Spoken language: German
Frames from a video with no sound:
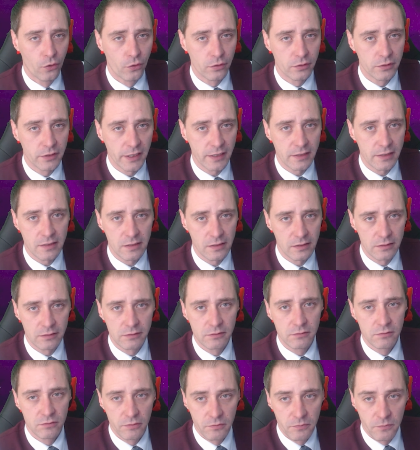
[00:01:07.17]
Und jetzt
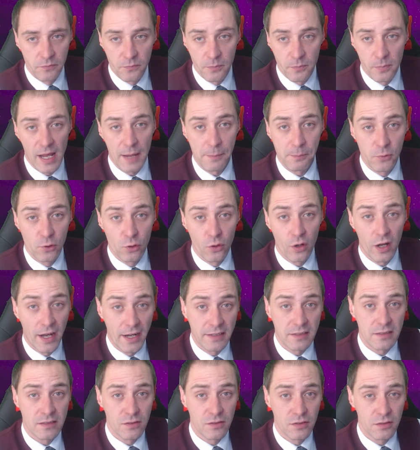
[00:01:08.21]
äh, bleibt mir noch
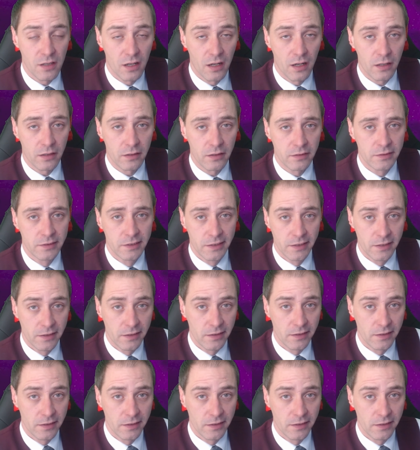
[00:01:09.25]
eins zu sagen.